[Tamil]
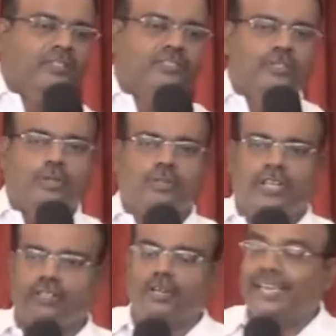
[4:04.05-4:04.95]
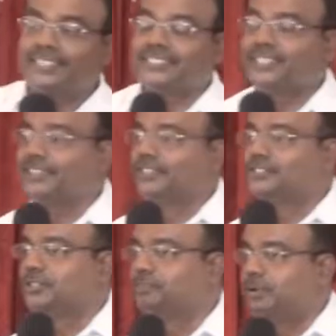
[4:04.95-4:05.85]
ஸ்தோத்திரம் ஏதோ இயேசு
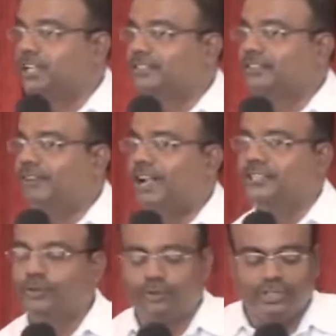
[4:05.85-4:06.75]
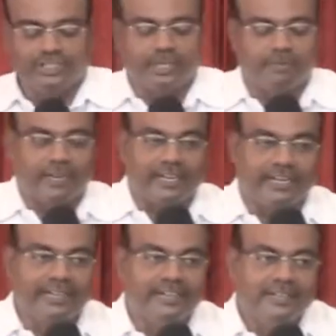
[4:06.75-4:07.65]
கிறிஸ்து பிறந்து வாழ்ந்து முடித்த பிறகு